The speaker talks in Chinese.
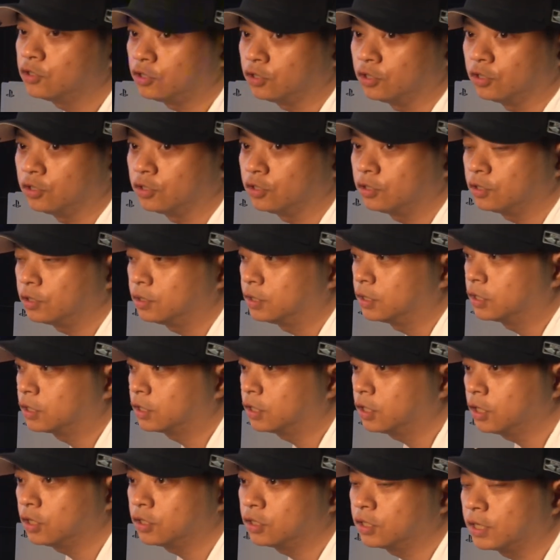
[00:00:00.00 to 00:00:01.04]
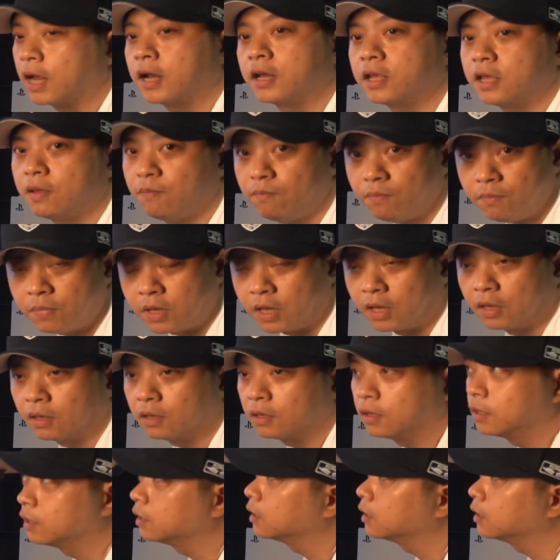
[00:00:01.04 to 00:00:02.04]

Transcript: 只测试它的音频。